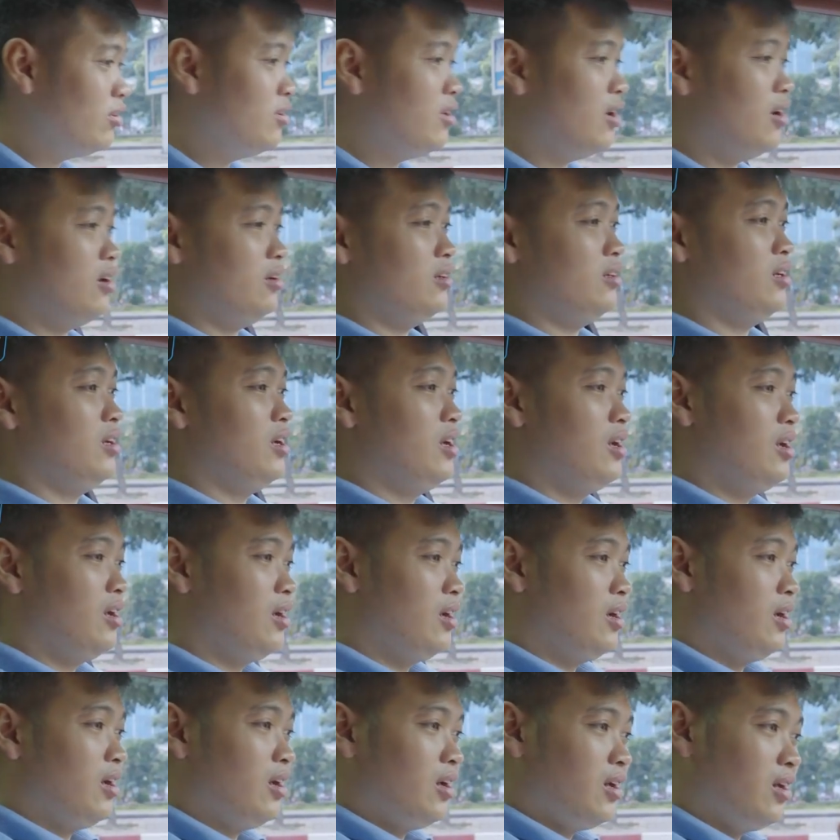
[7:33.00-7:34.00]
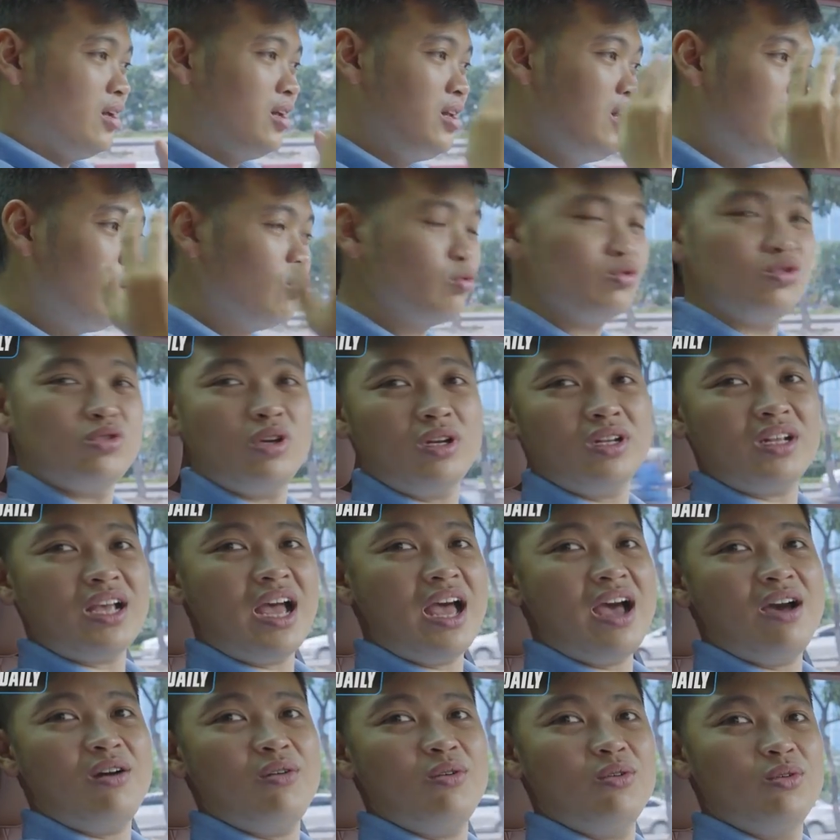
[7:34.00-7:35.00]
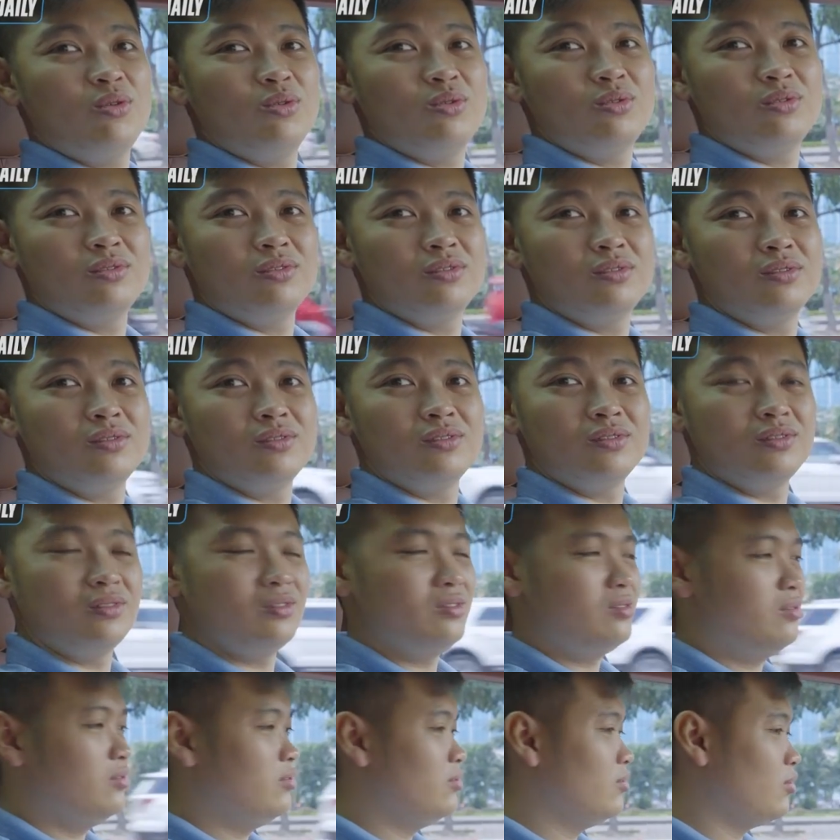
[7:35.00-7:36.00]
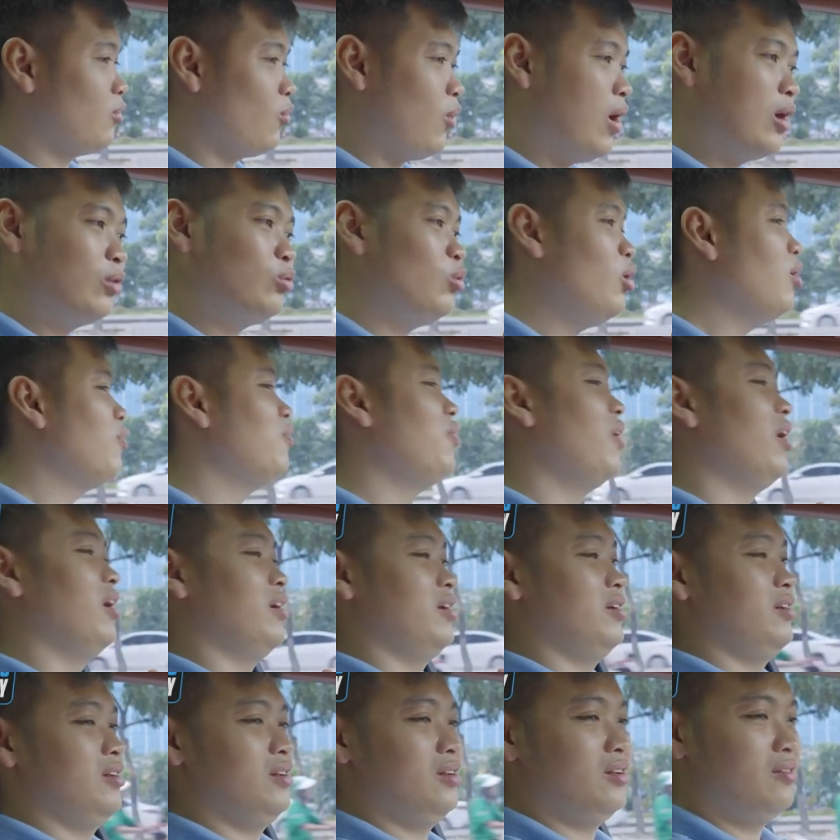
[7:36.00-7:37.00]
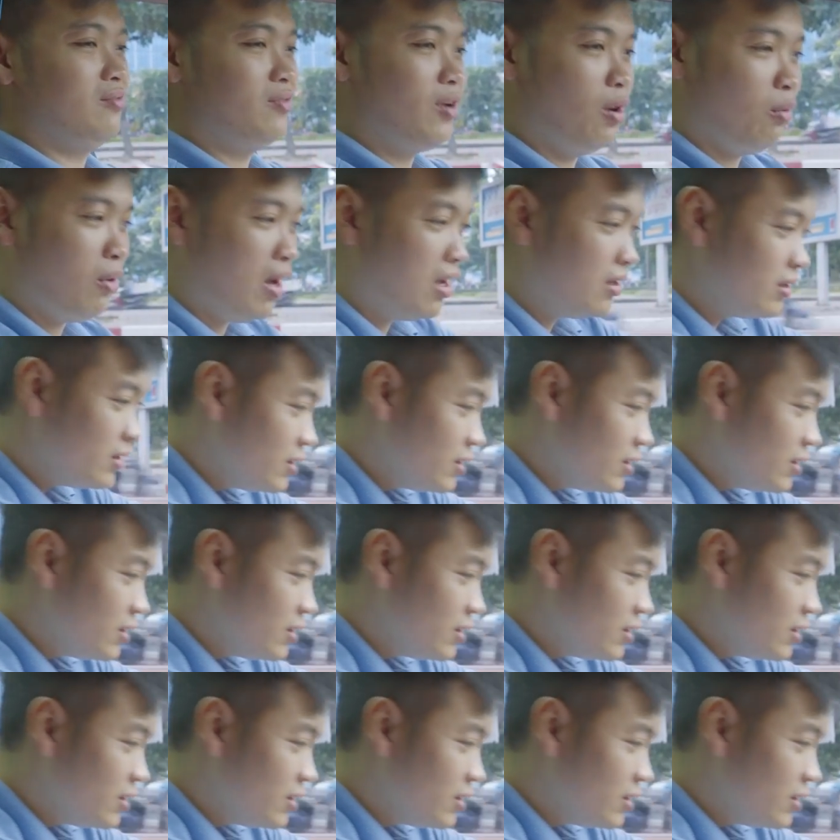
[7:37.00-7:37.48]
nữa Hiệu suất cao Quá tuyệt vời Phải không ạ?